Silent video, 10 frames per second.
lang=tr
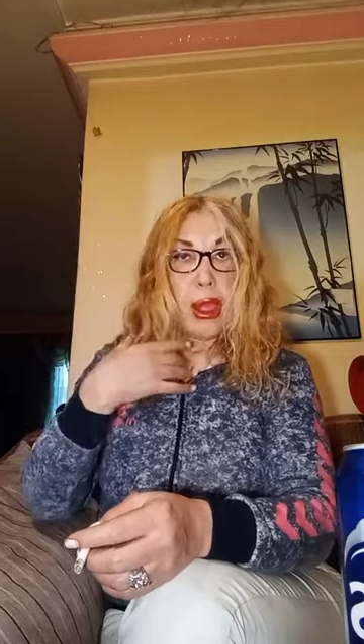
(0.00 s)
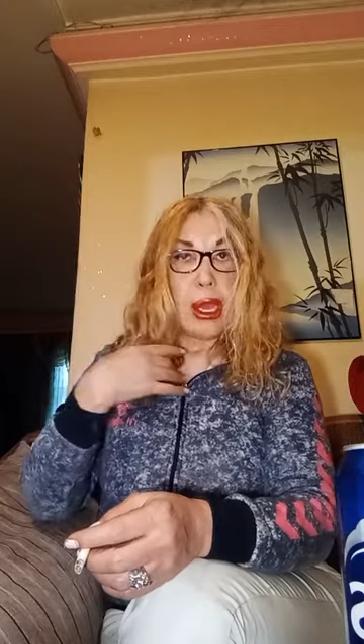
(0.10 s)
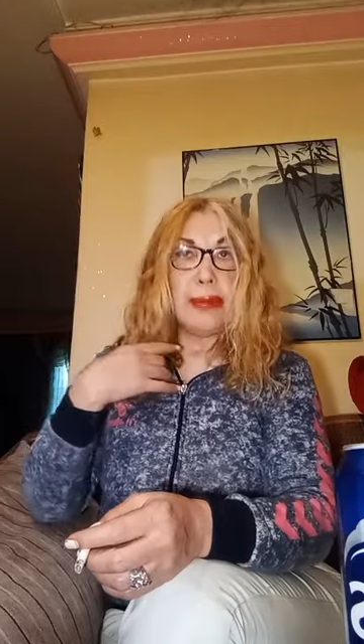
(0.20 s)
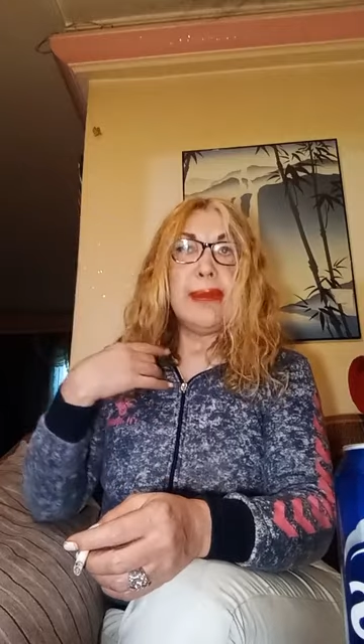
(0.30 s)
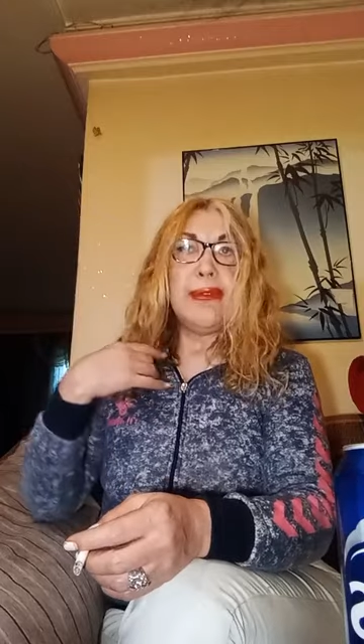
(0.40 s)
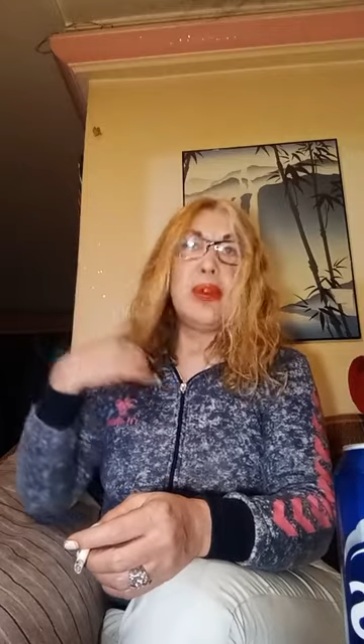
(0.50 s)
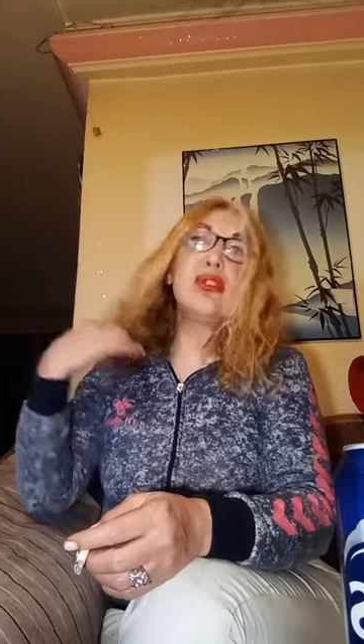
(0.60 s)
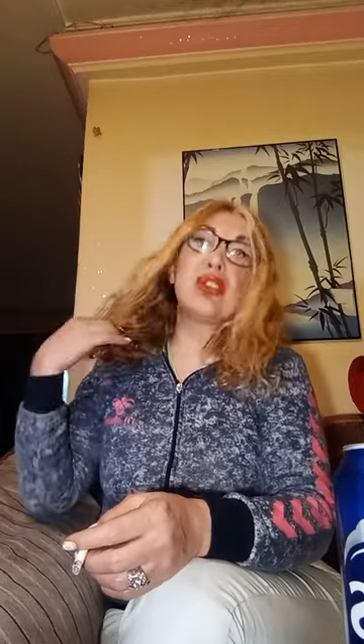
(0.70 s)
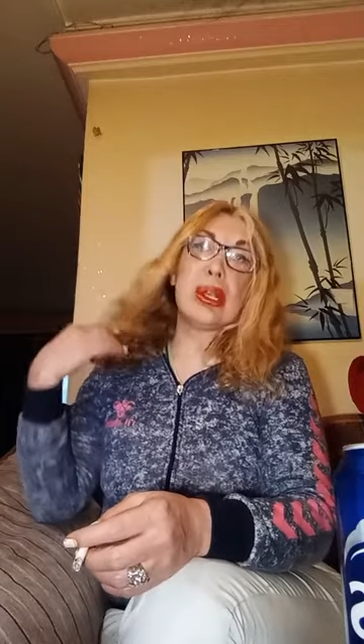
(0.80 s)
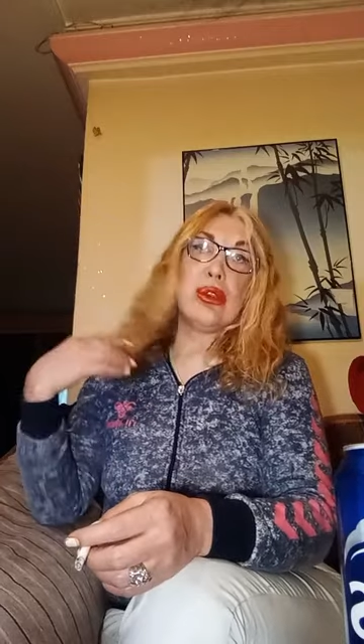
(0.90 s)
Ama full
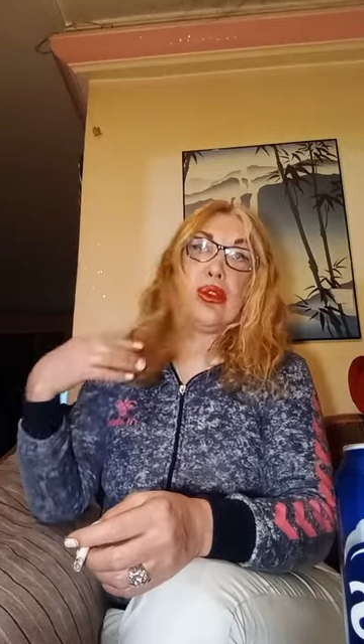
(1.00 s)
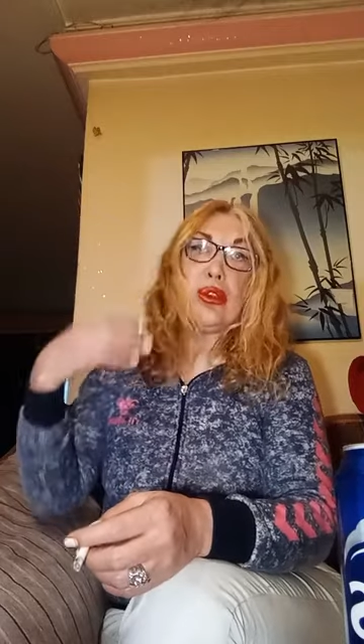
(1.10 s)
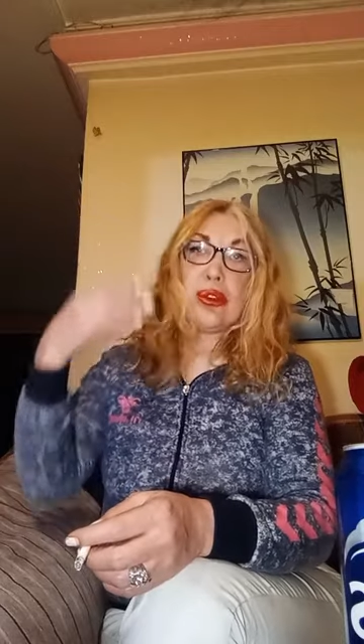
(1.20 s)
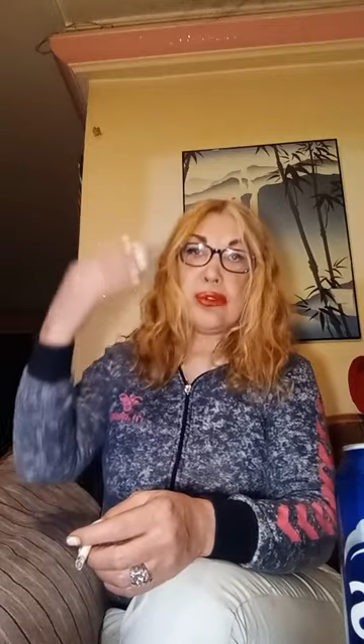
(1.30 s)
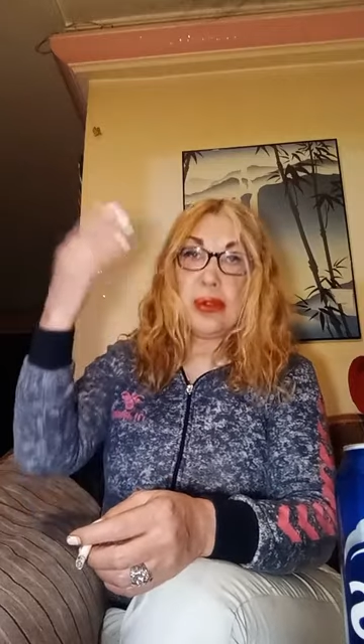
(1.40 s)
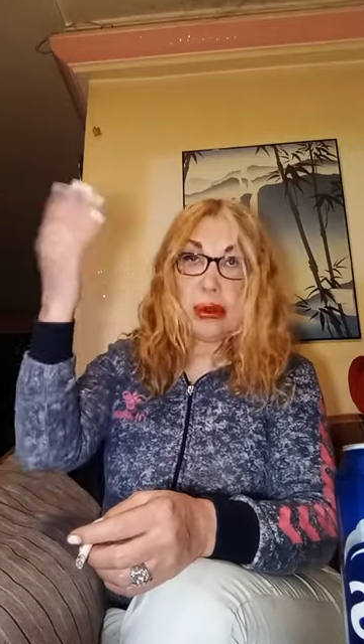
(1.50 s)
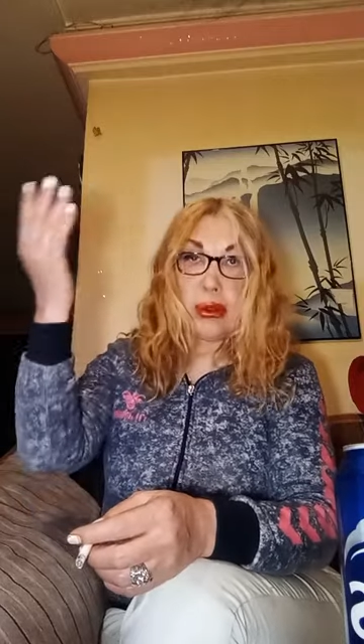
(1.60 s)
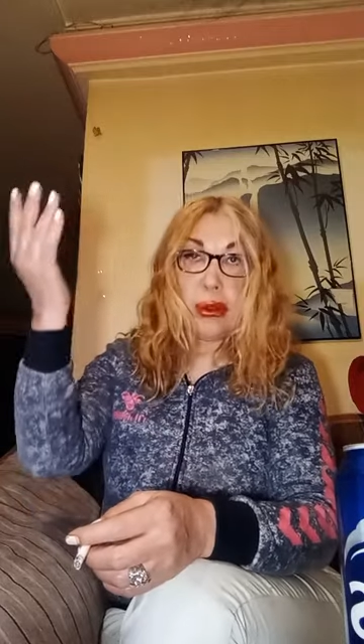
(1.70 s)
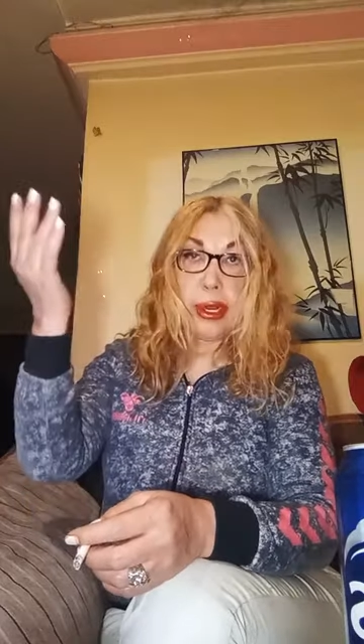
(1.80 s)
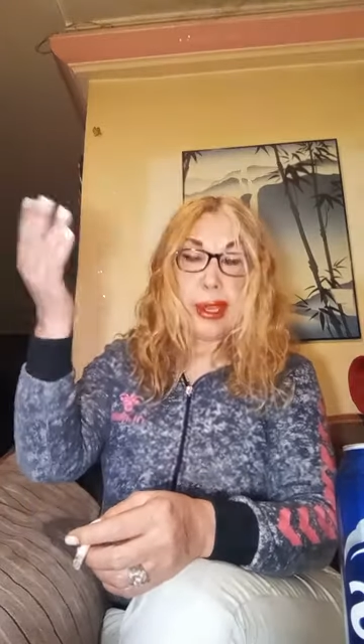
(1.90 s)
çakıyoruz. Full
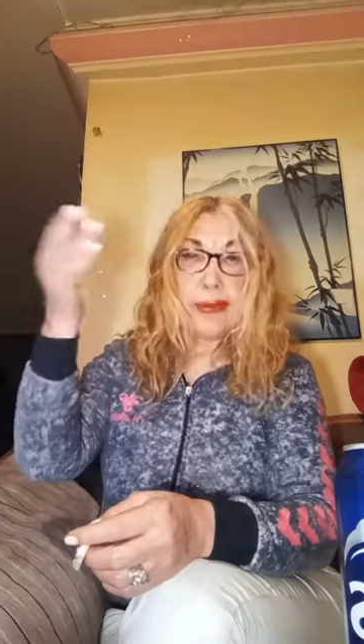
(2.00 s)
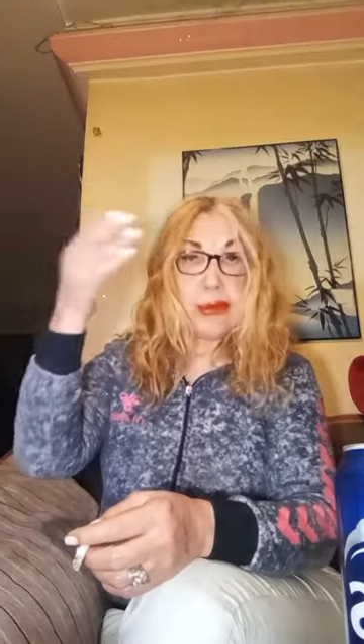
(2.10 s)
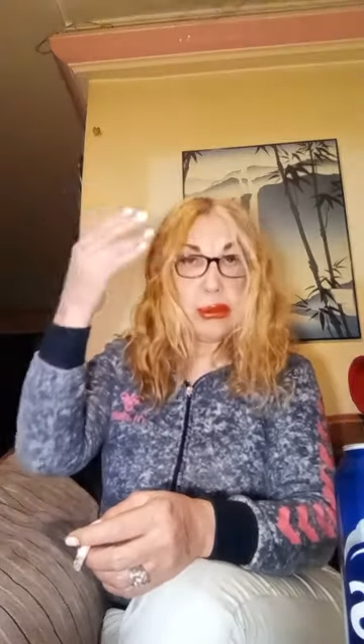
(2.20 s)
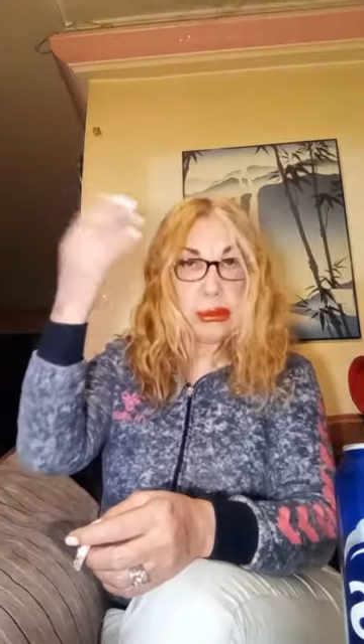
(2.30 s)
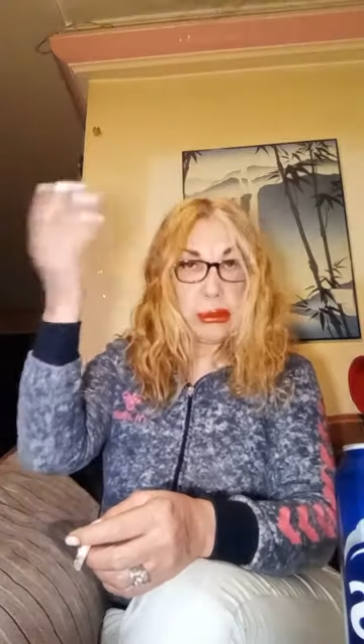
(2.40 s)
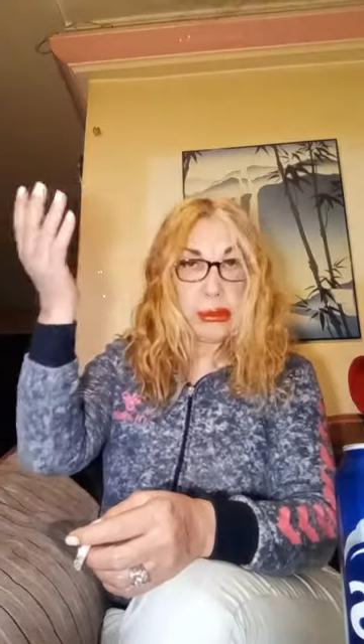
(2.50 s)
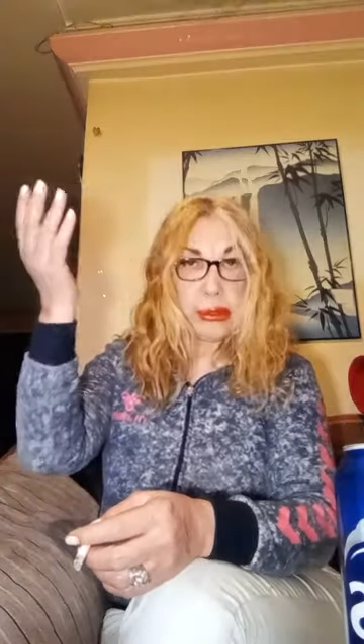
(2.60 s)
koli, full e,